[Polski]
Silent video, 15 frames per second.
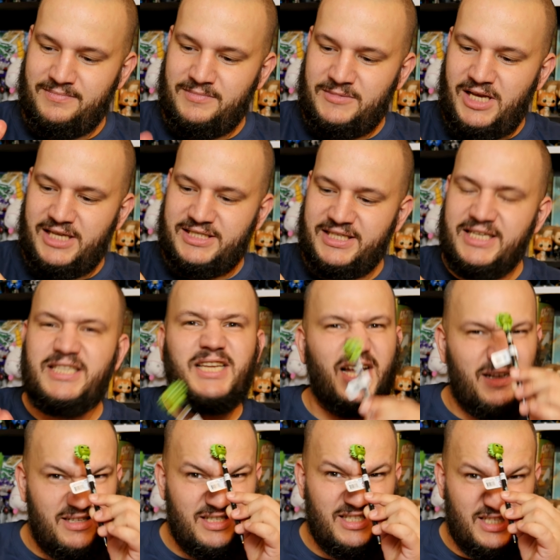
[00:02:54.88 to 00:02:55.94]
Jest Riczek,
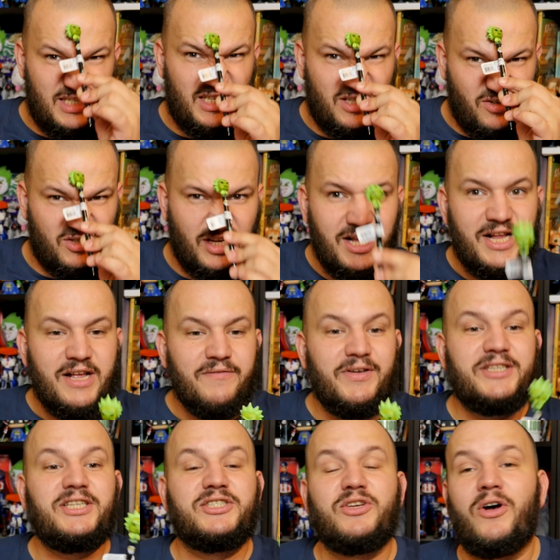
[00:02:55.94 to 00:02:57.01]
taki troszeczkę.
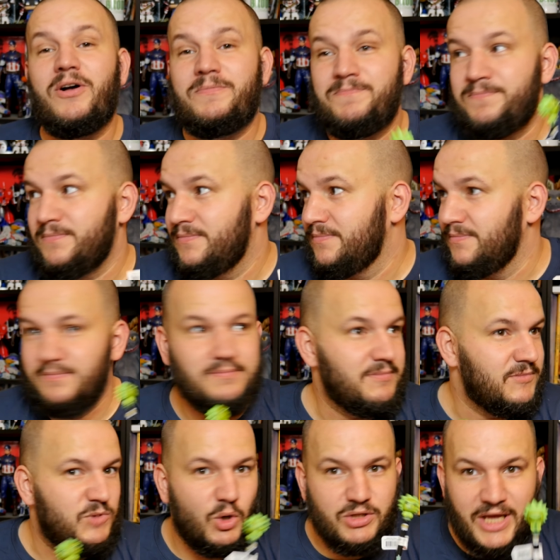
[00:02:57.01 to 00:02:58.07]
Wiecie co?
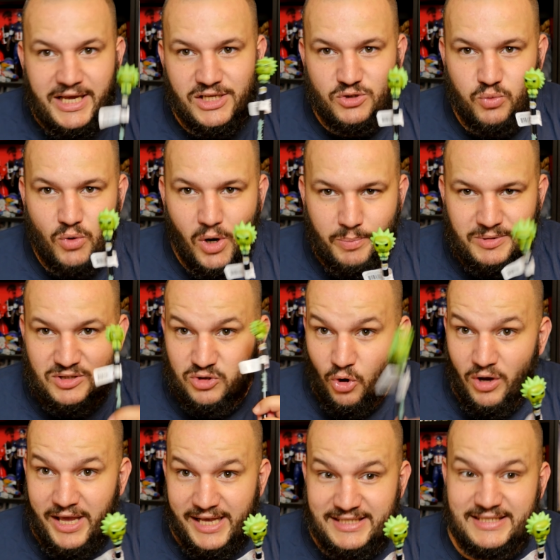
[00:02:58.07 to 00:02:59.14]
To nie jest długopis, to
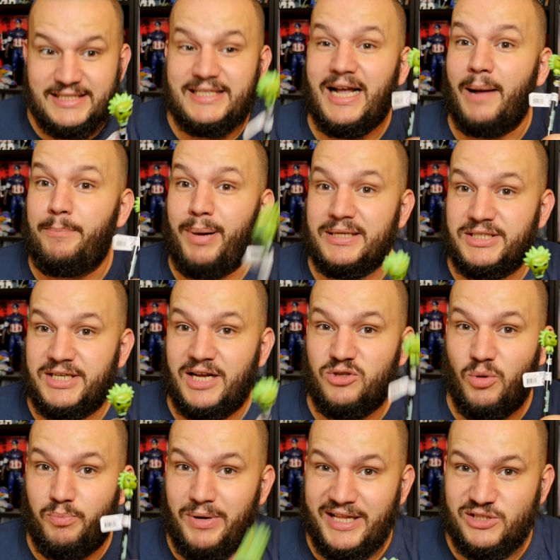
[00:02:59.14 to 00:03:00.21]
jest drapaczka do
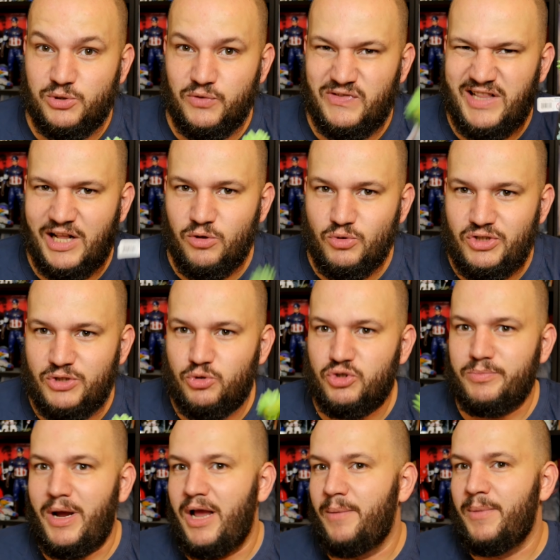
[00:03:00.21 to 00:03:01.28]
pleców dla ludzi, którzy
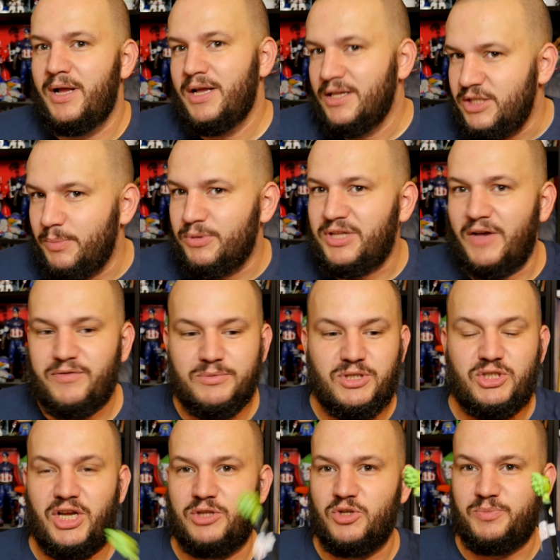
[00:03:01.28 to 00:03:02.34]
mają, nie potrafią się
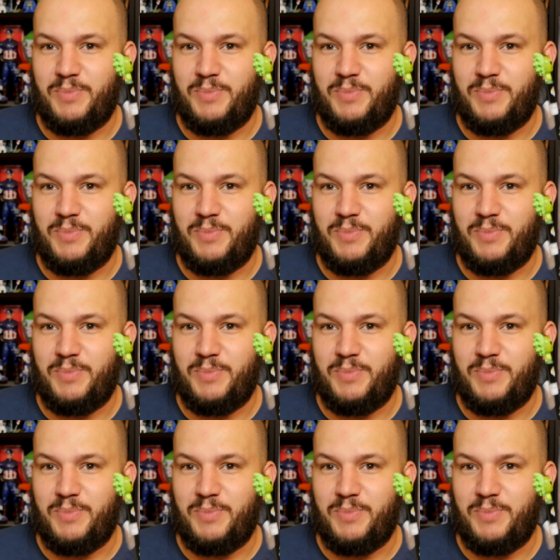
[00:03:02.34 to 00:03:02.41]
ciągnąć.